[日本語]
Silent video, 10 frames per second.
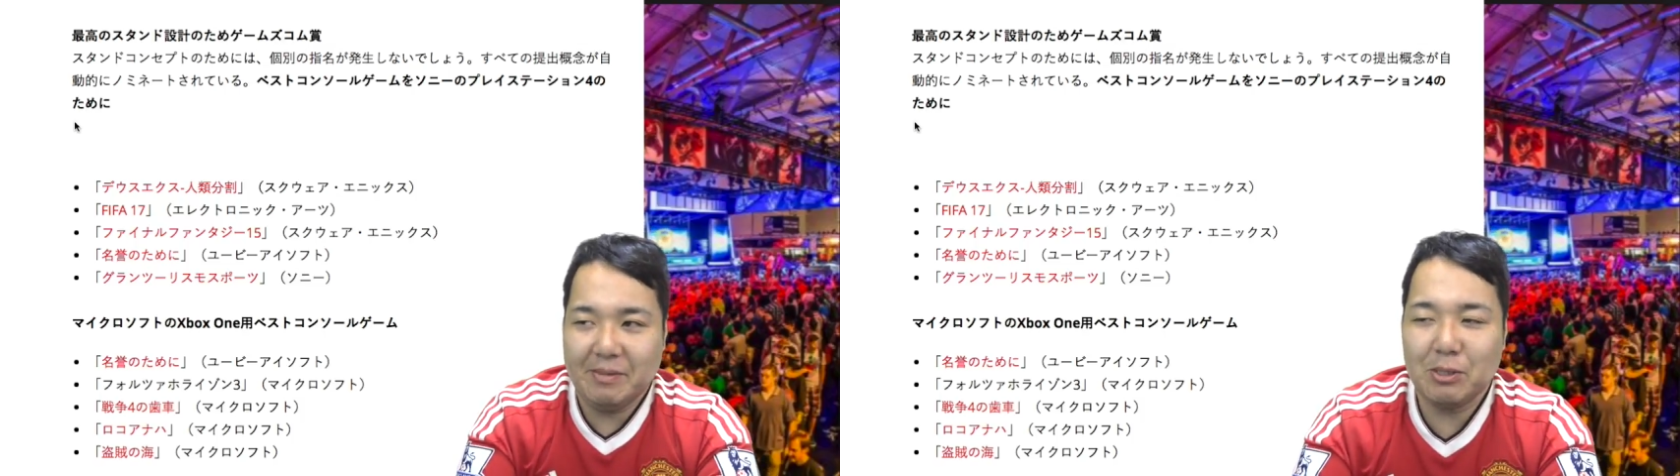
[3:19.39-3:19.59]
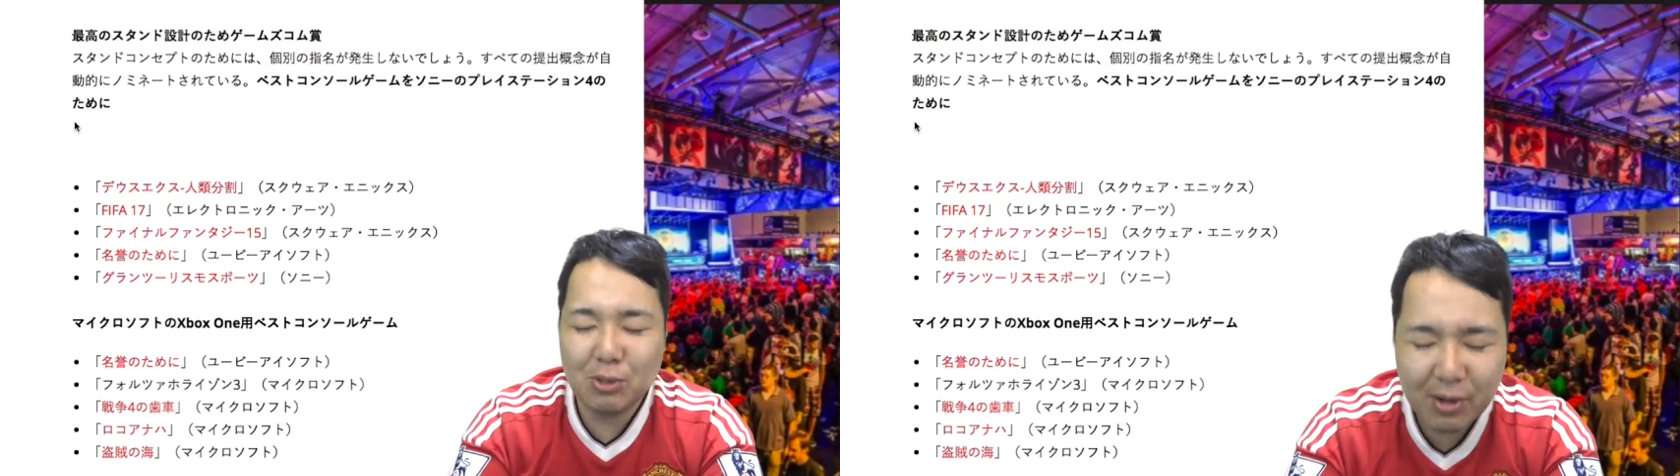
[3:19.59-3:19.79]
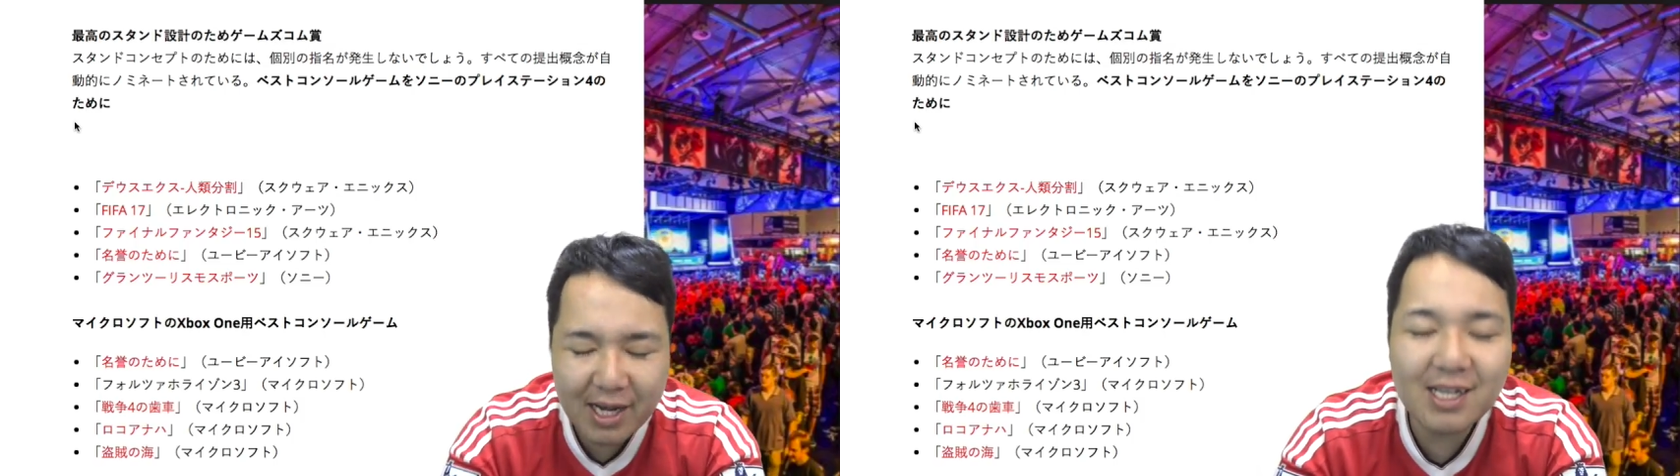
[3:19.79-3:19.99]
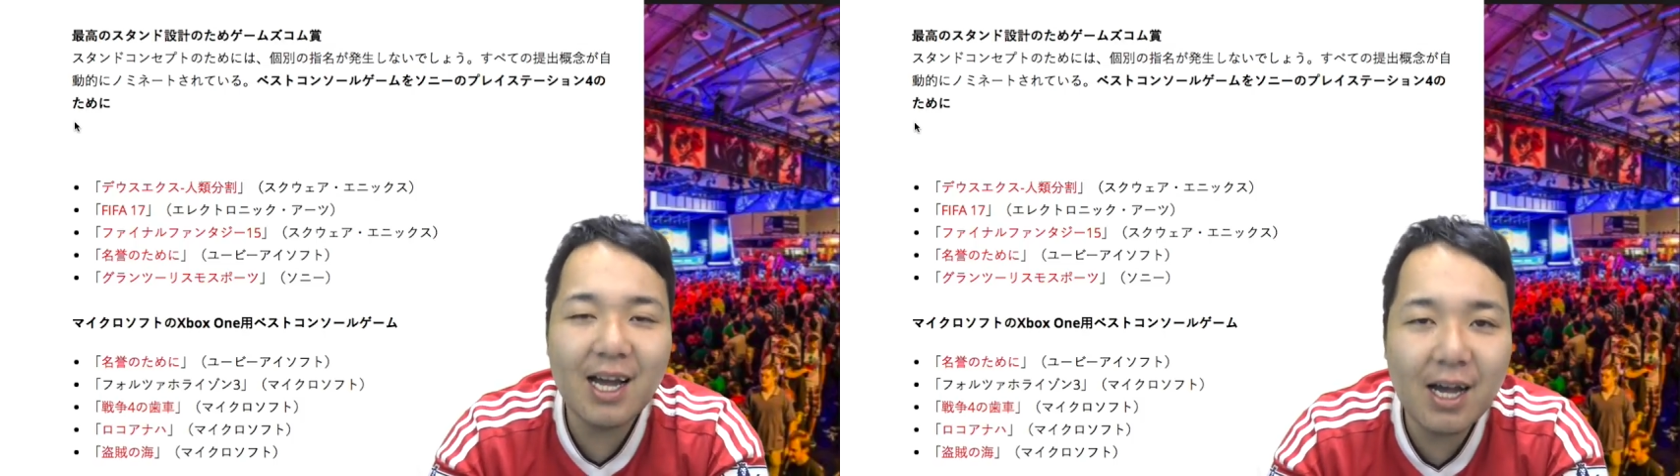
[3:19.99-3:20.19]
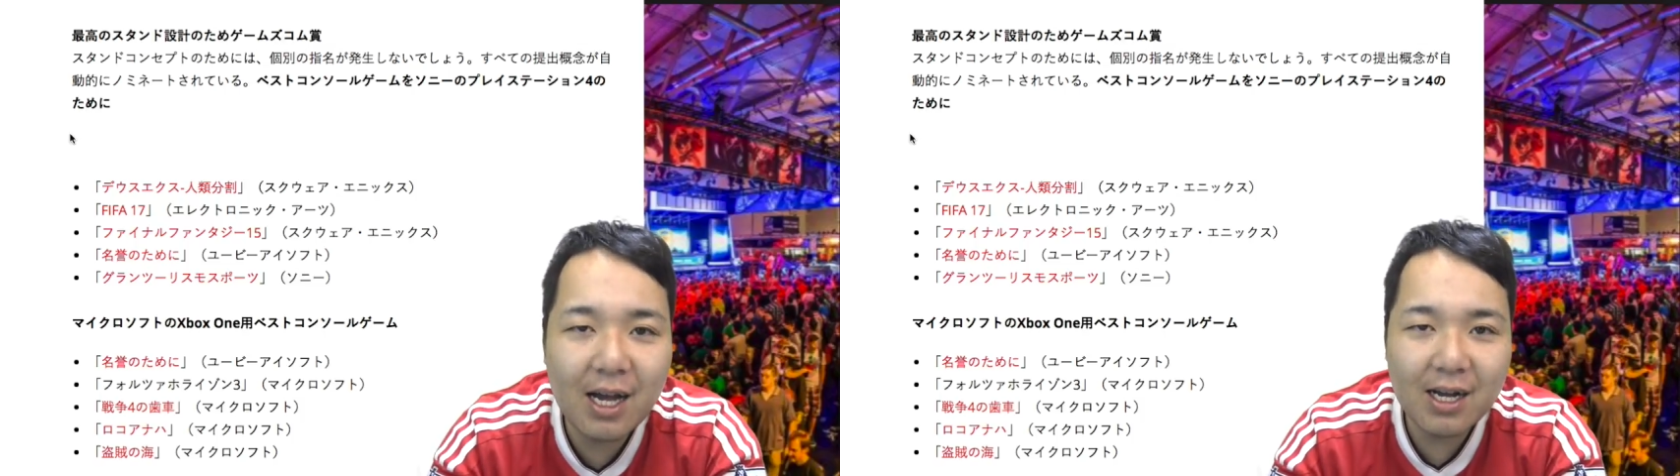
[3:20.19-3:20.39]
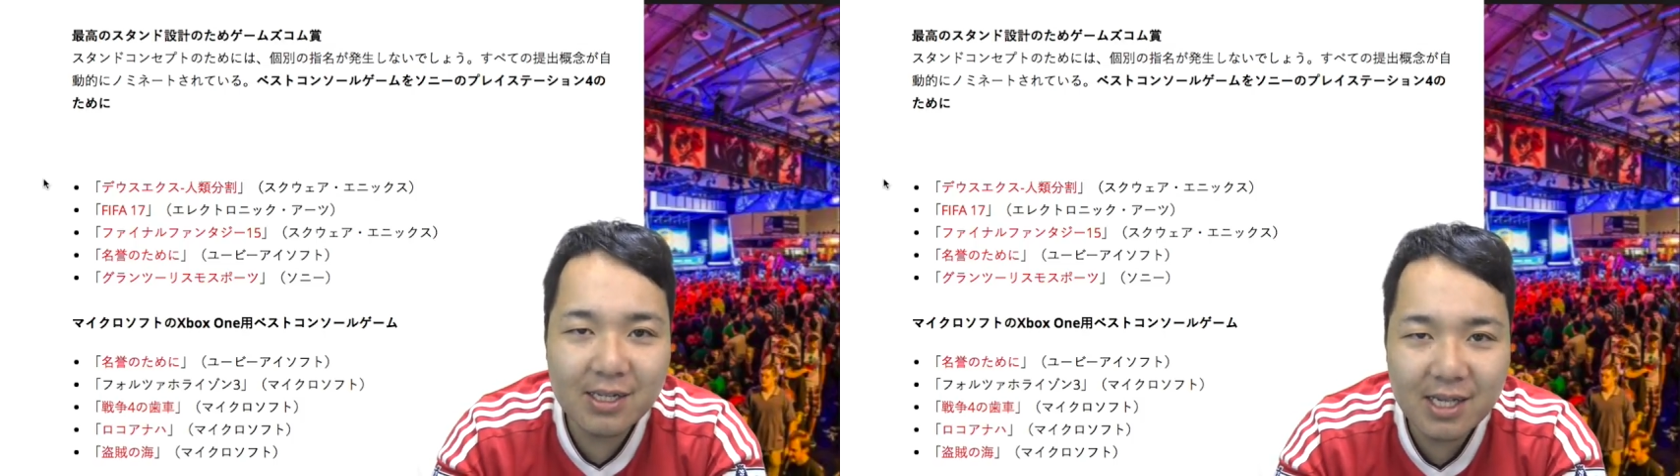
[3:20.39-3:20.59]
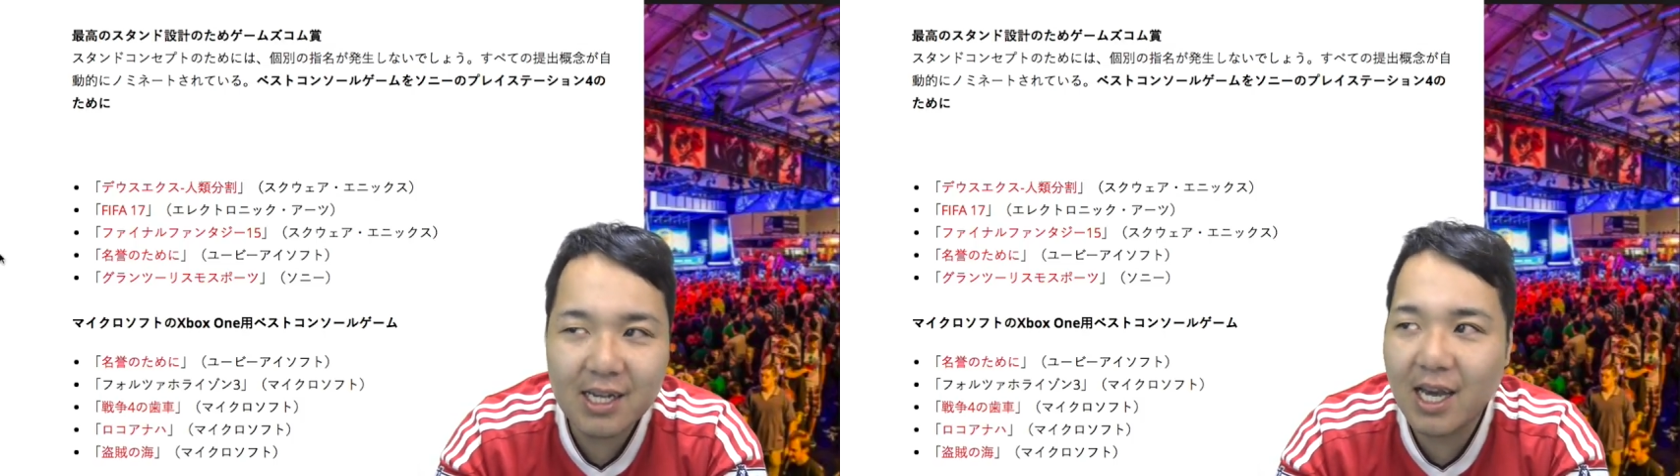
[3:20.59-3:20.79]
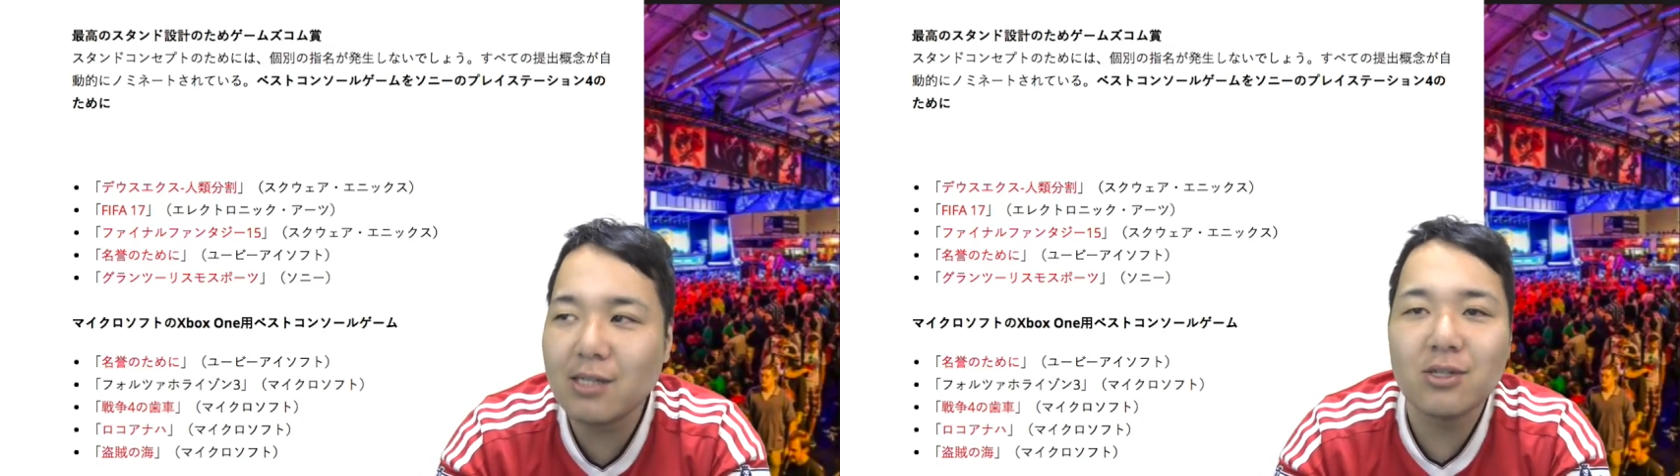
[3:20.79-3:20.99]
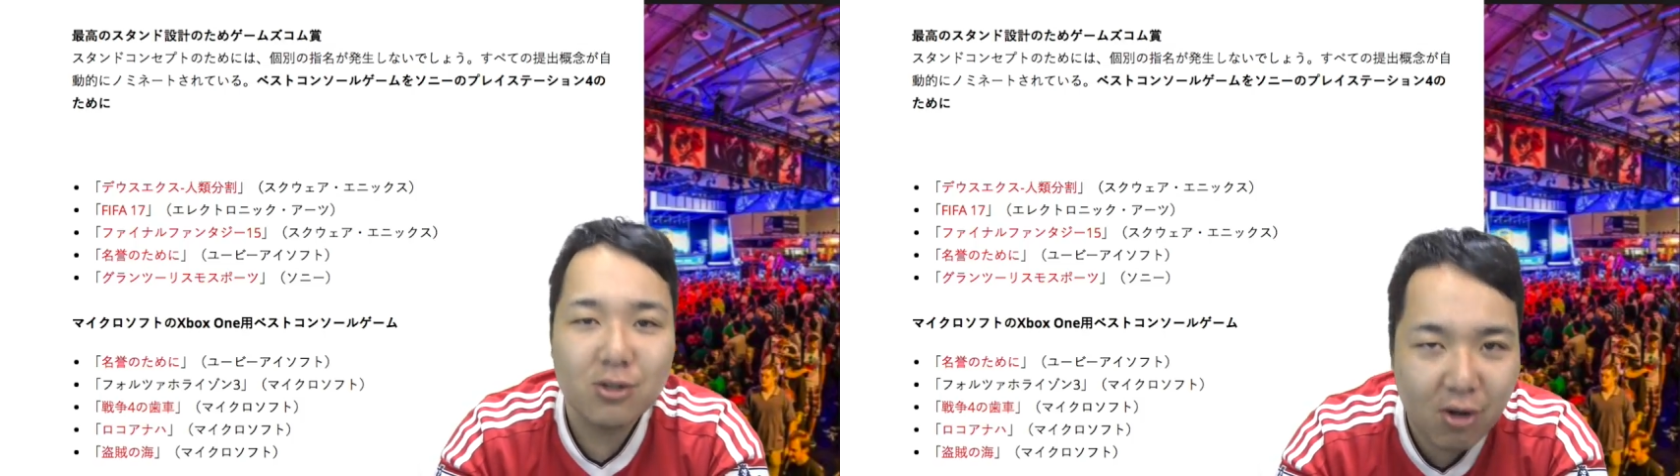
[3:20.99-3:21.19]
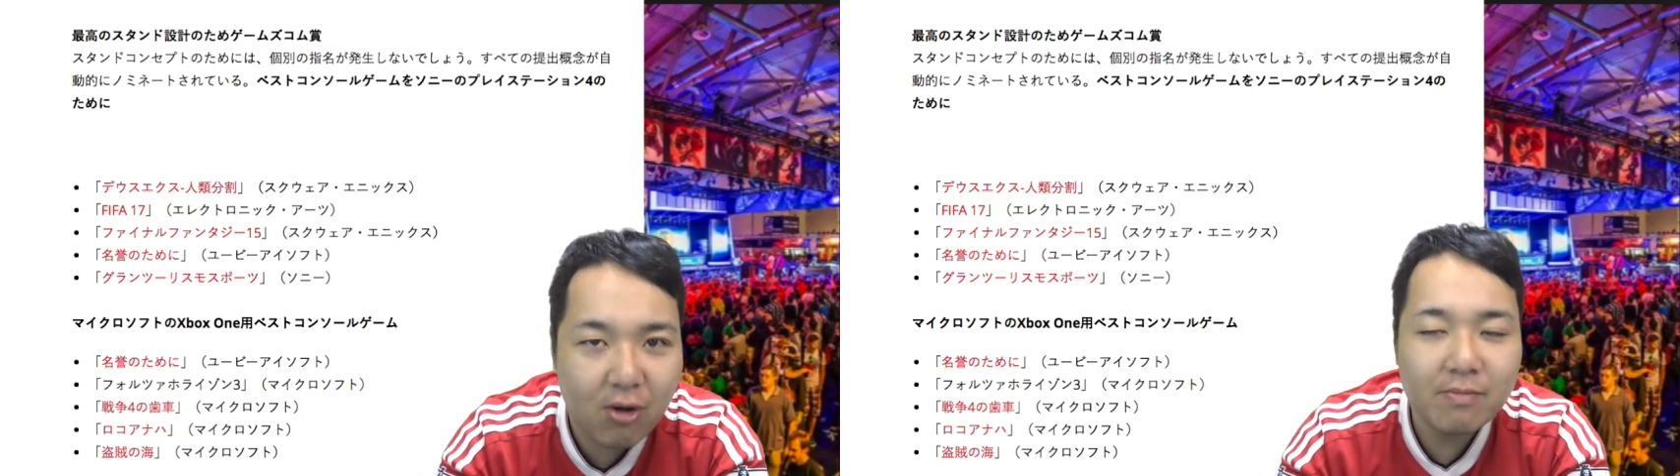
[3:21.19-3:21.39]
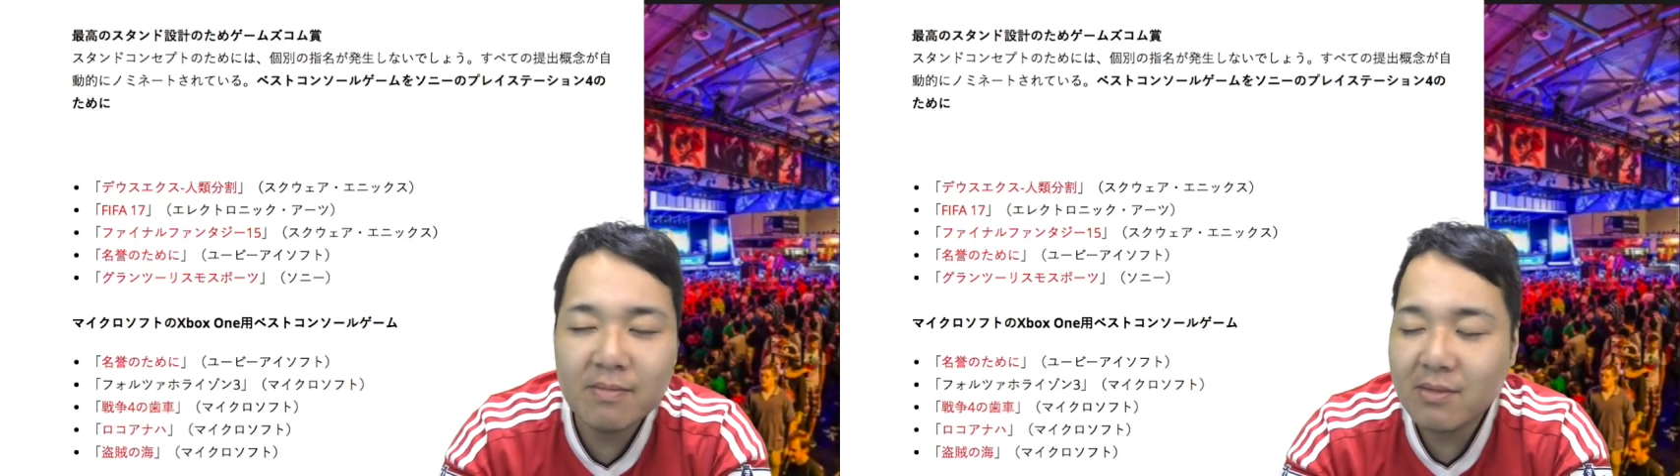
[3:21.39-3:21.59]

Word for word: ちょっとトレーナー詐欺あるぞと。